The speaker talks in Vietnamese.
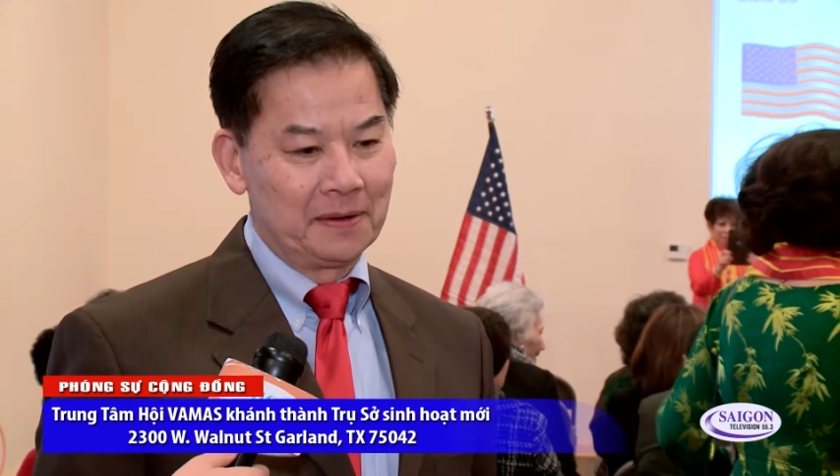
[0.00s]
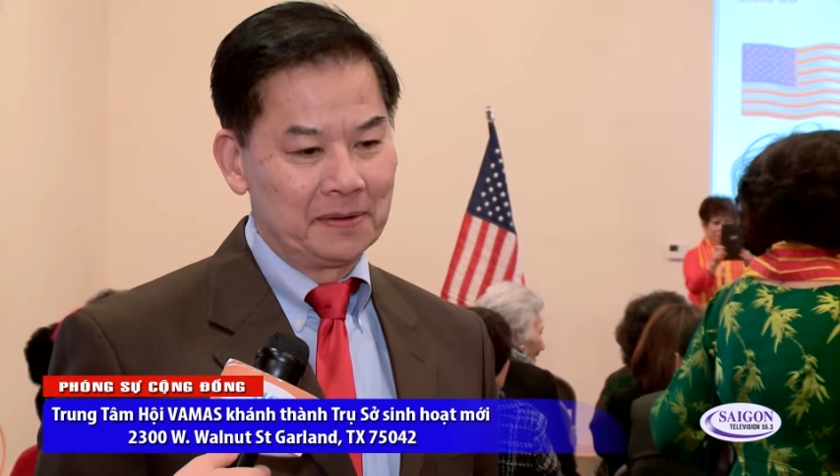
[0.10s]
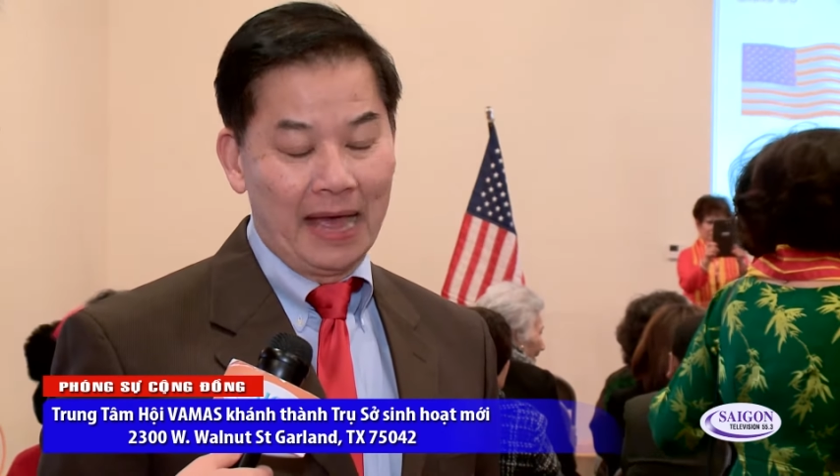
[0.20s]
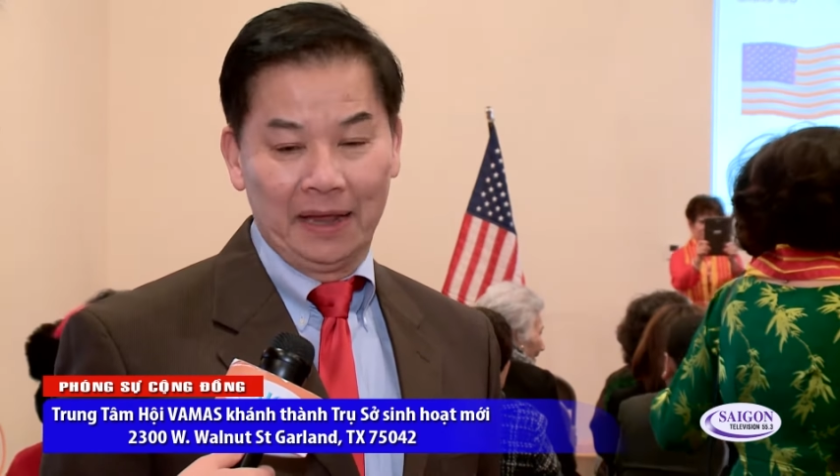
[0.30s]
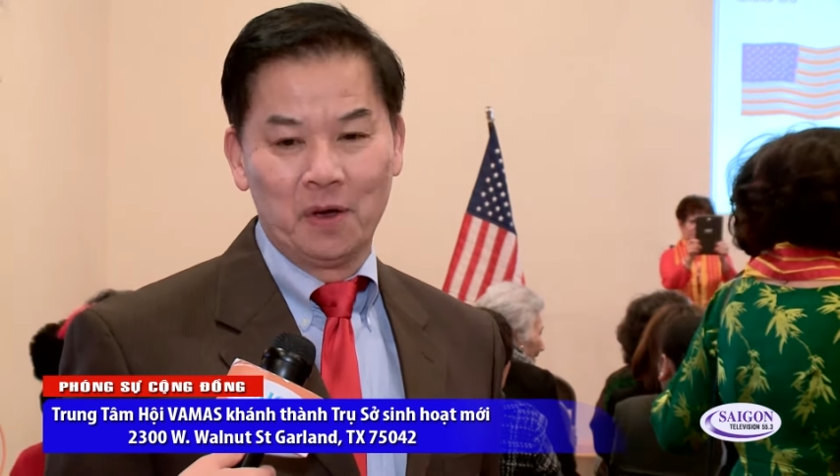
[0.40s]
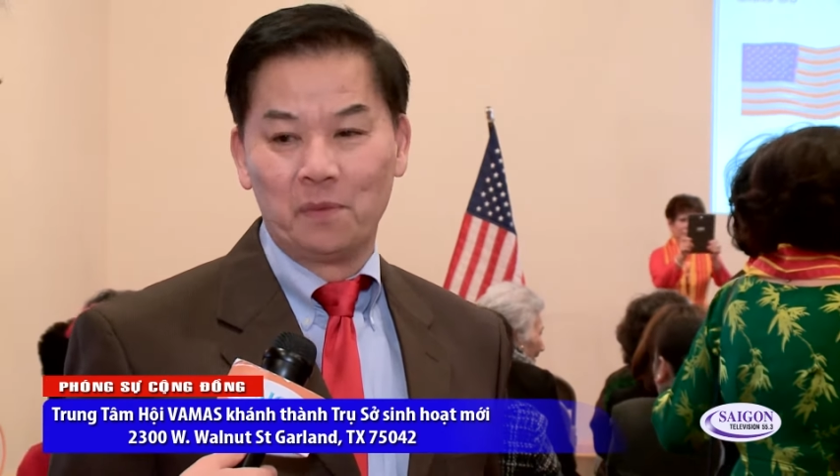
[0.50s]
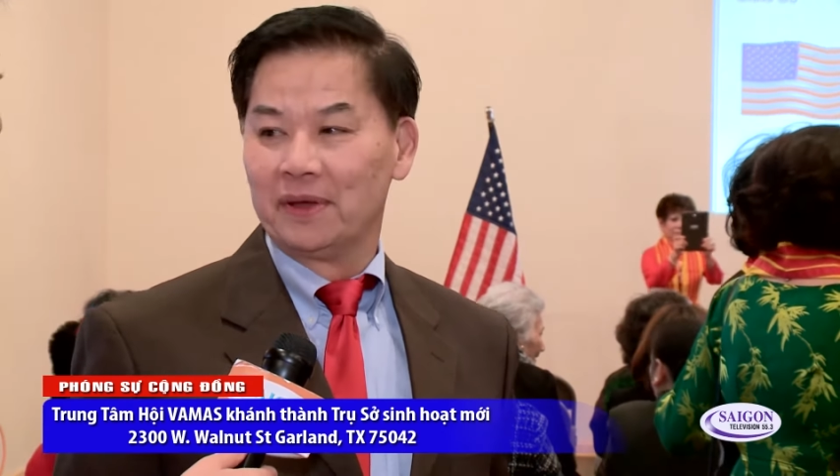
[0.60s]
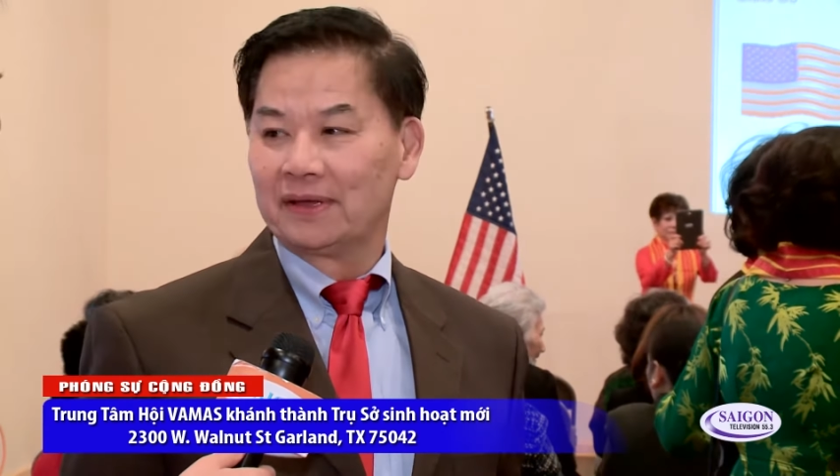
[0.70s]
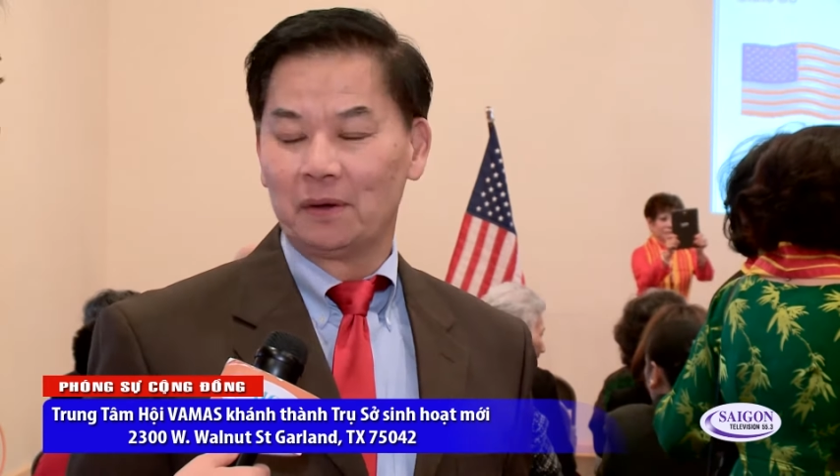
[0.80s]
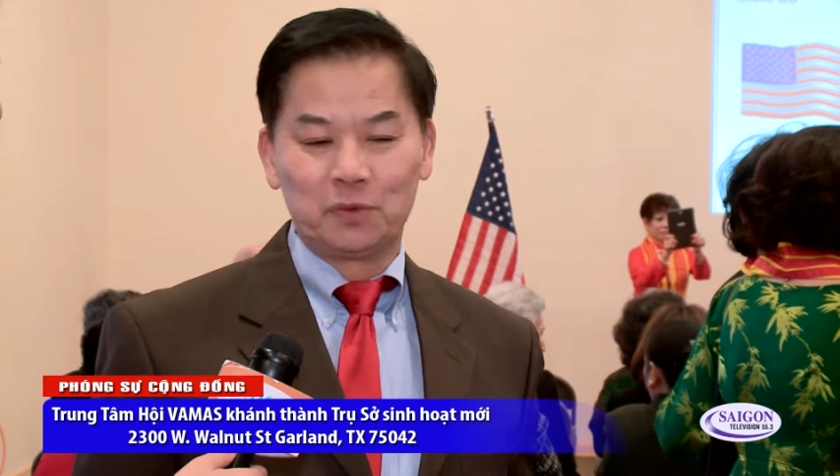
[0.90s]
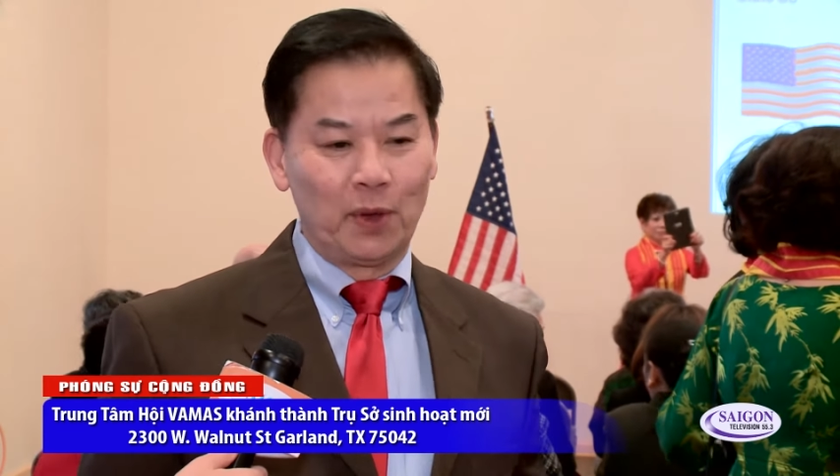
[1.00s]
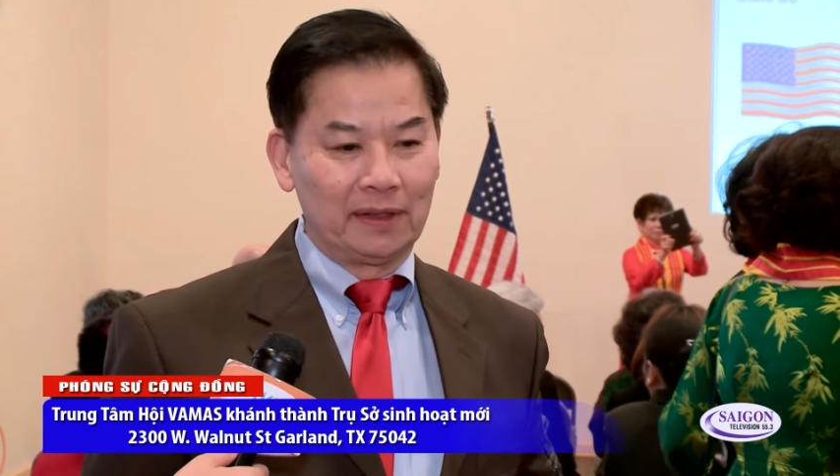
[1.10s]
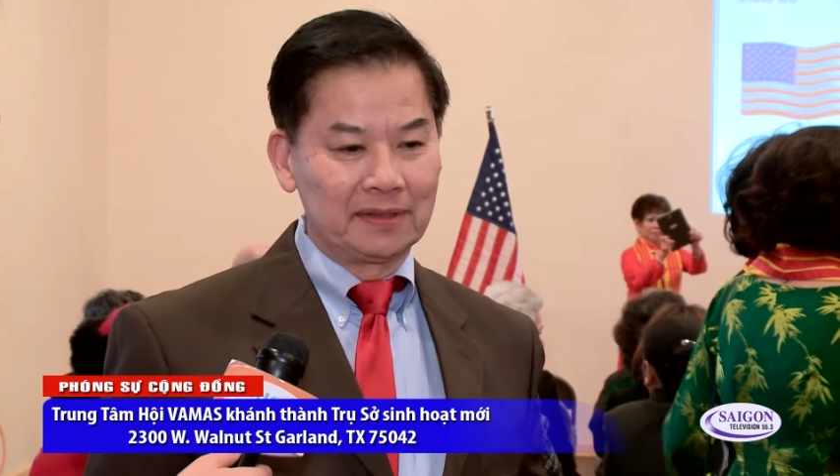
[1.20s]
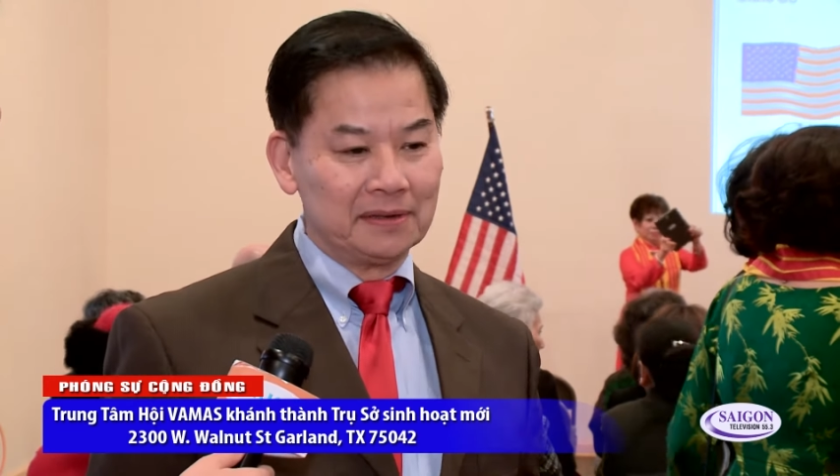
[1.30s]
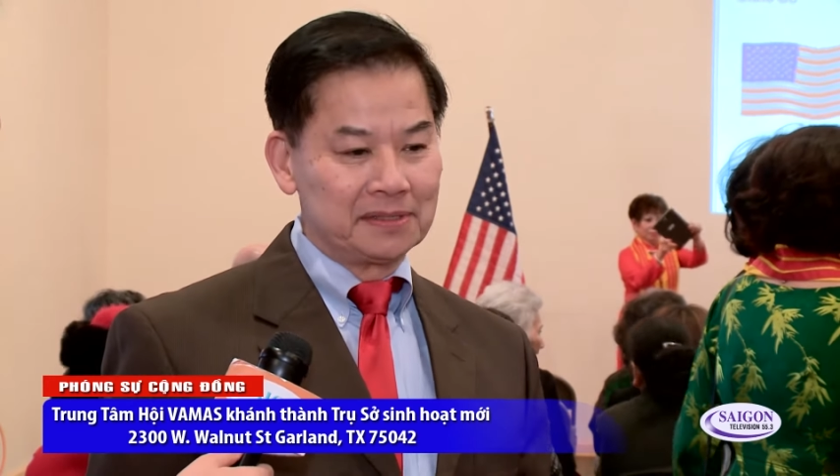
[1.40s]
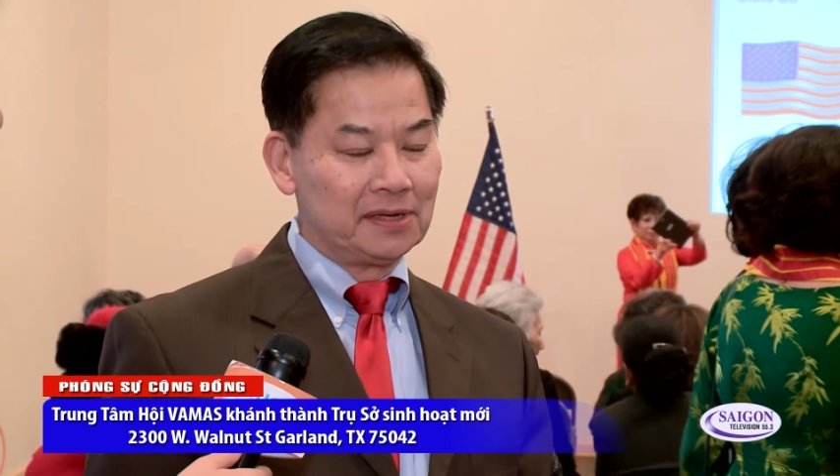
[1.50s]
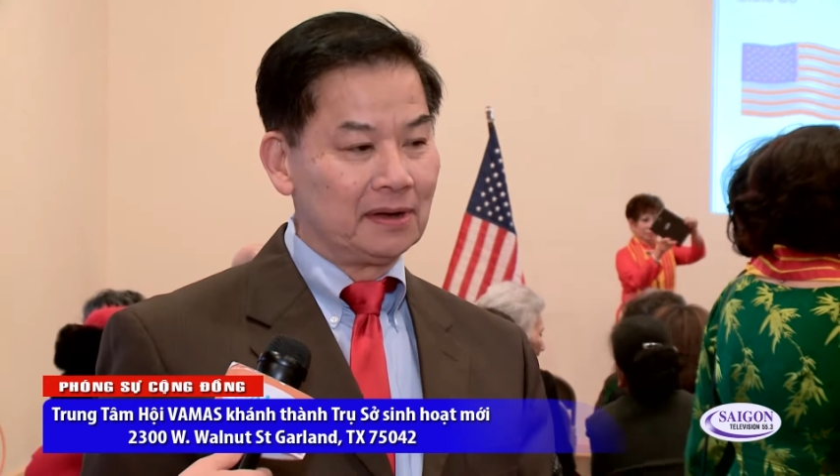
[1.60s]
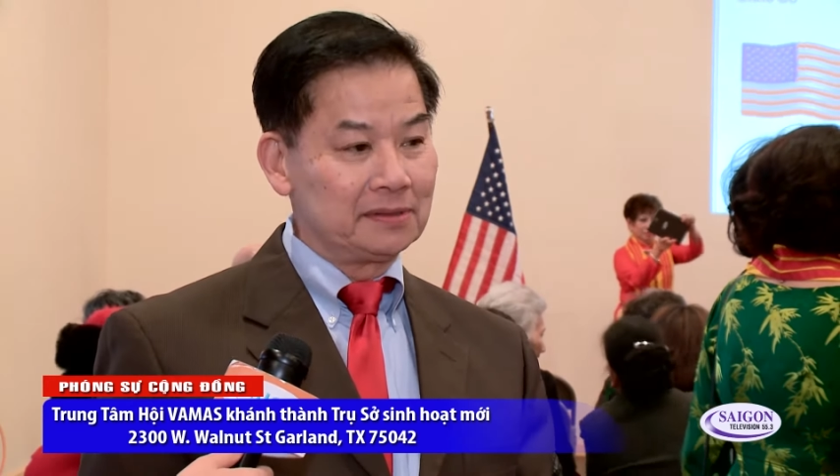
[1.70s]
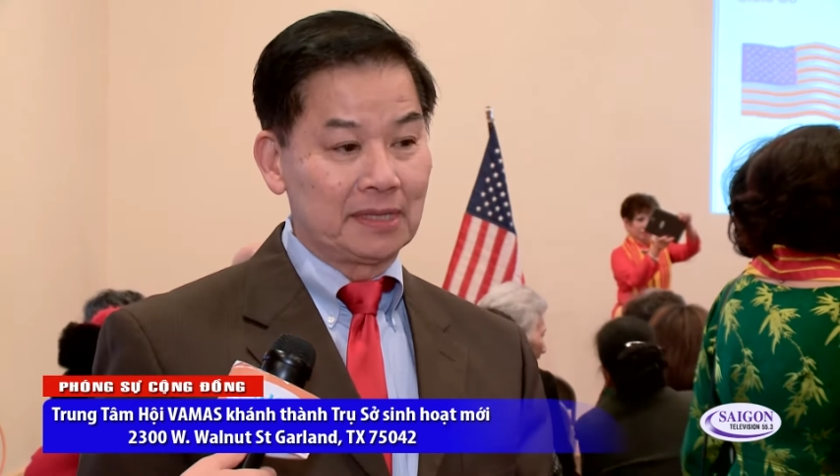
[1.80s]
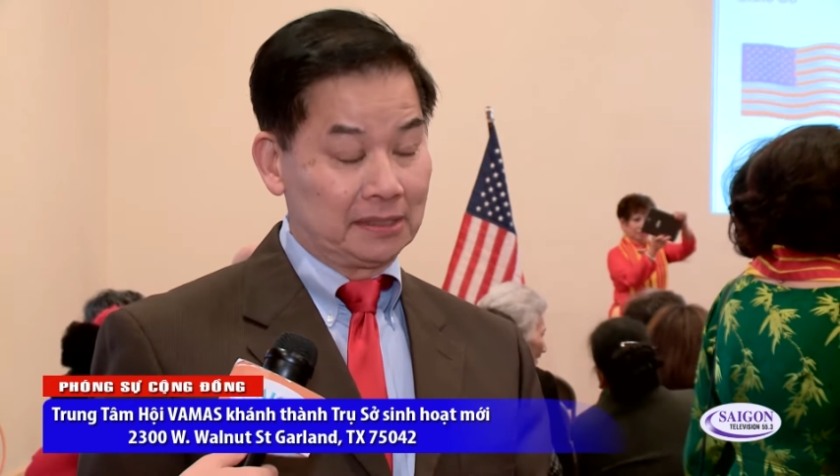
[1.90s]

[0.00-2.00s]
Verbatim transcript: uh, ngại ngùng cái câu chuyện từ xưa